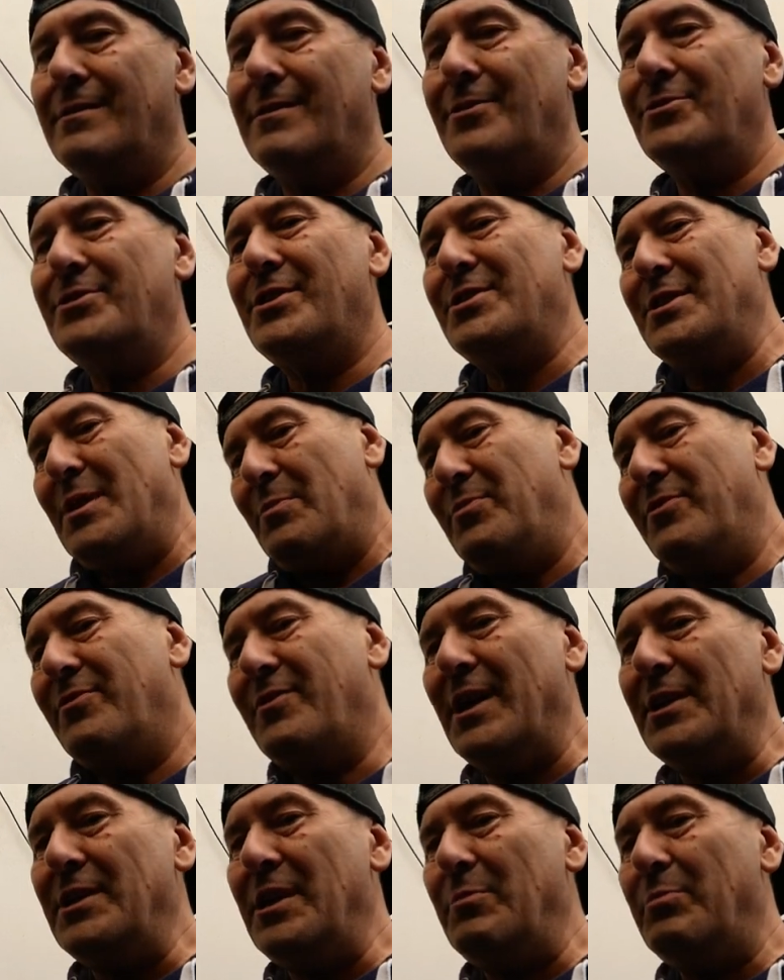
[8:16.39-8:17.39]
Chociaż ja
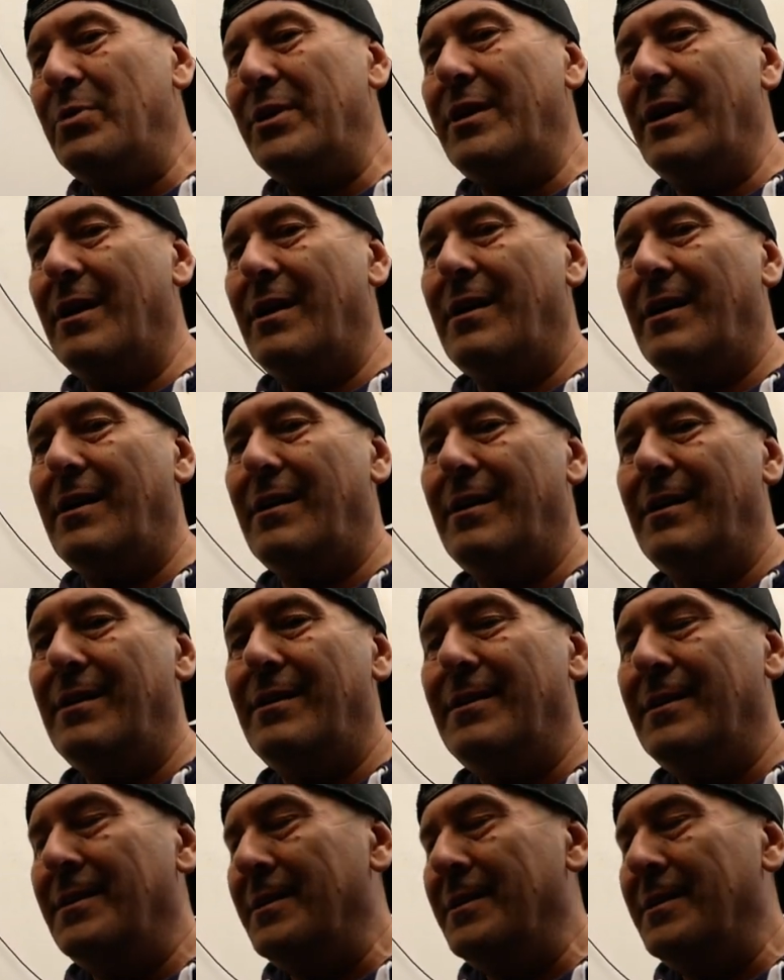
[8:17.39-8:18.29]
piwka nie piję, ale